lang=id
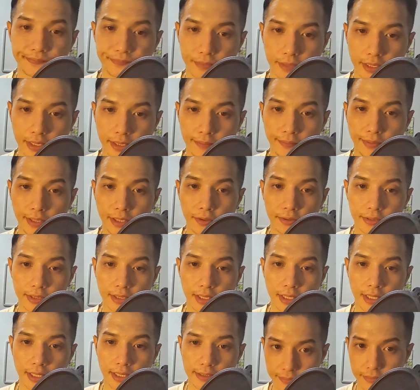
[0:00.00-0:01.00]
yang berikutnya
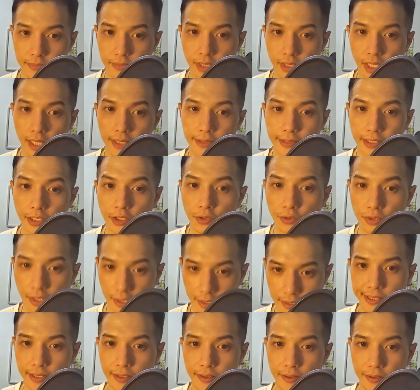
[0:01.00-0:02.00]
adalah telur.
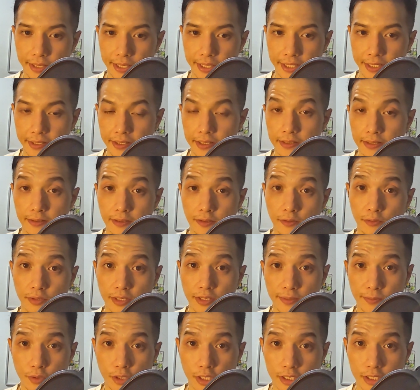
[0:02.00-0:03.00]
Oke, okay? telurnya
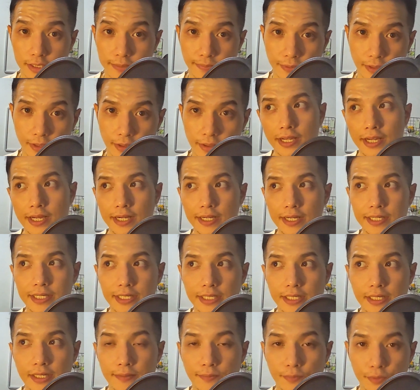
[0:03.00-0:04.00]
mau diceplok,
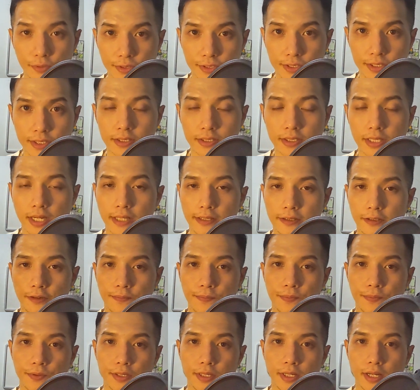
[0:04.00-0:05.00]
direbus
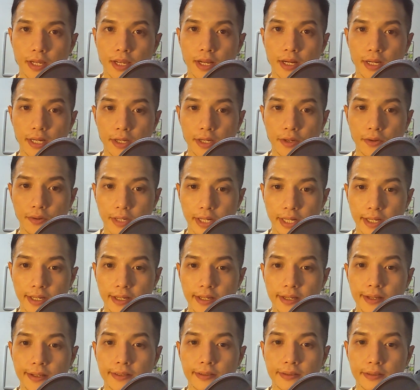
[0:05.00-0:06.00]
ataupun digoreng,
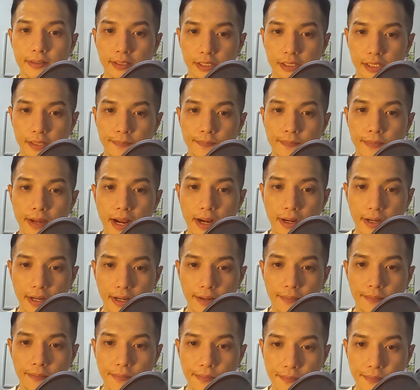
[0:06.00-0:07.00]
tetap ada
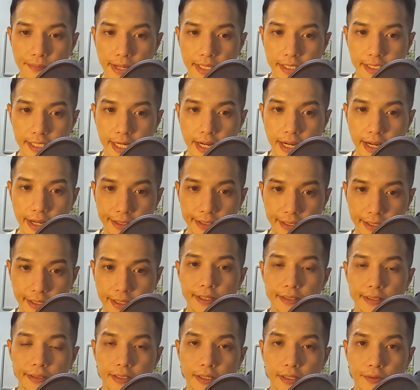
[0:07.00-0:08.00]
BCA-nya.
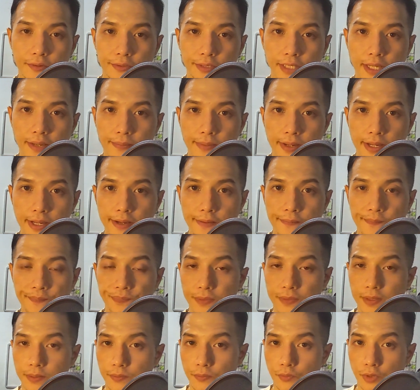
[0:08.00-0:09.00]
Terutama
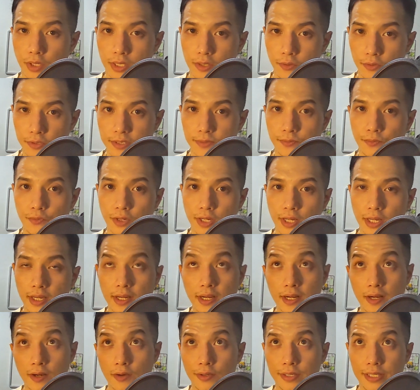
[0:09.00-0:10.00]
buat lu semua
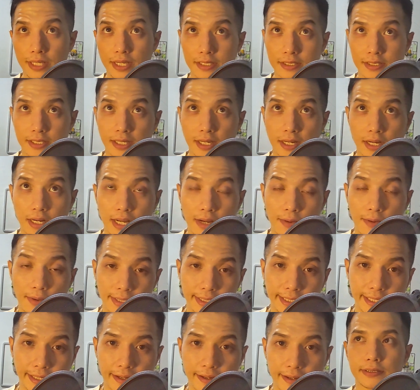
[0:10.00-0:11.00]
kalau yang sekarang
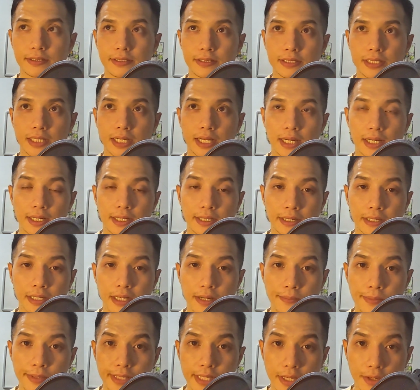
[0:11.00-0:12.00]
khawatir dengan yang
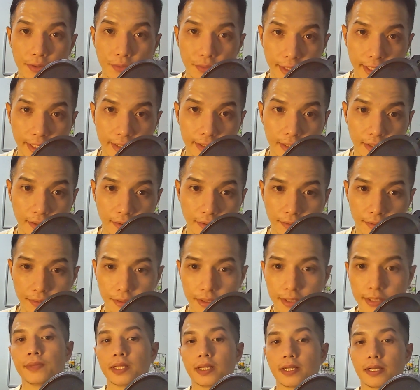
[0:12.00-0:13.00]
namanya kuning telur
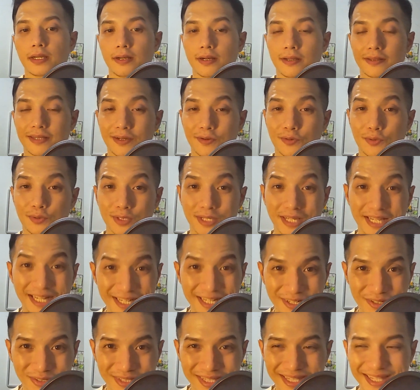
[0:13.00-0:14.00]
karena takut
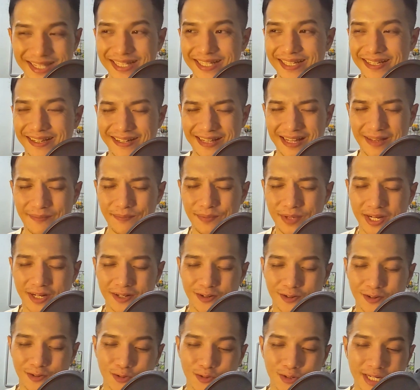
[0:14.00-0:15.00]
gendut ya tapi kalau
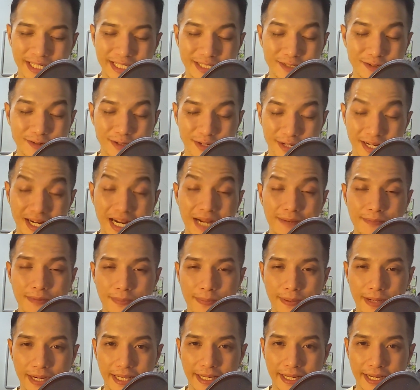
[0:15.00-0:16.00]
lu rajin olahraga nggak
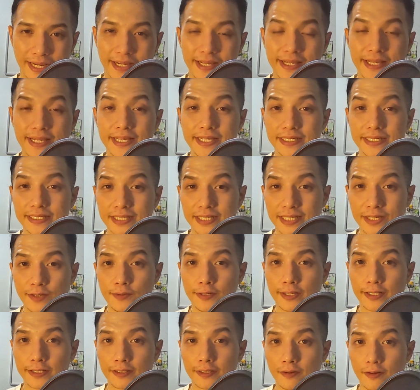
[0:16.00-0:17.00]
apa-apa lah ya jadi
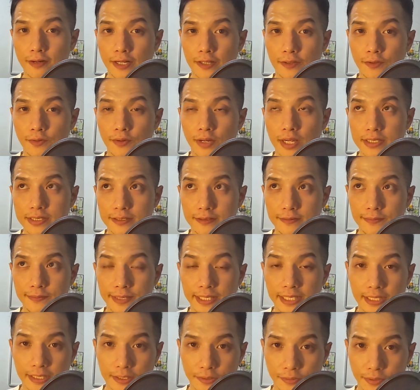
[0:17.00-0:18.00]
kuning telur itu nggak selalu
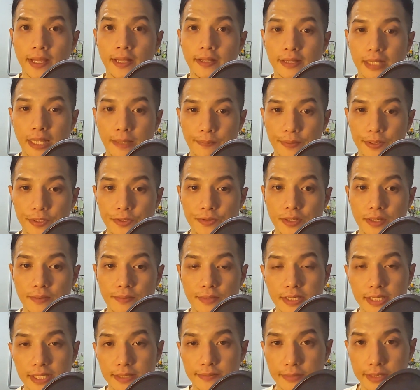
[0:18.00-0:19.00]
bikin gendut tapi juga
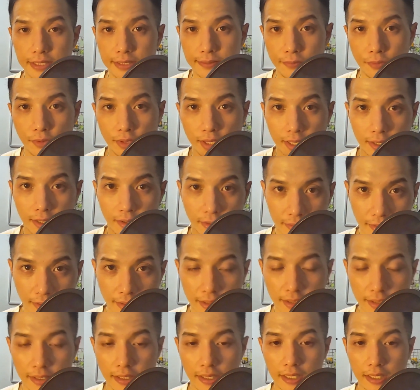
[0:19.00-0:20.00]
bisa menyembuhkan otot
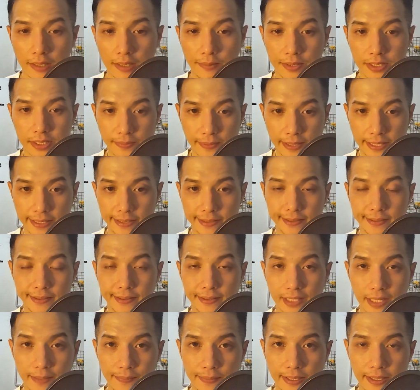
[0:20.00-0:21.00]
dengan lebih cepat
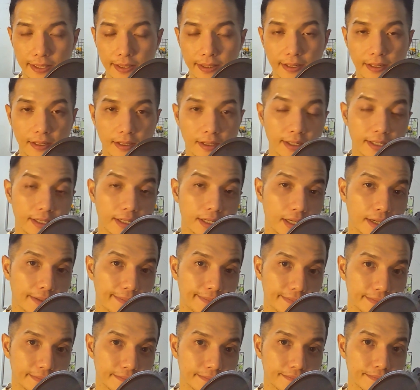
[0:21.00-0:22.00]
kenapa karena di
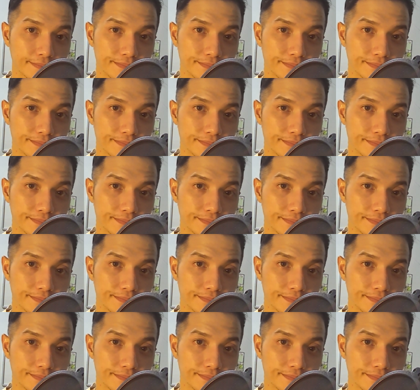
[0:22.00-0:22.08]
dalam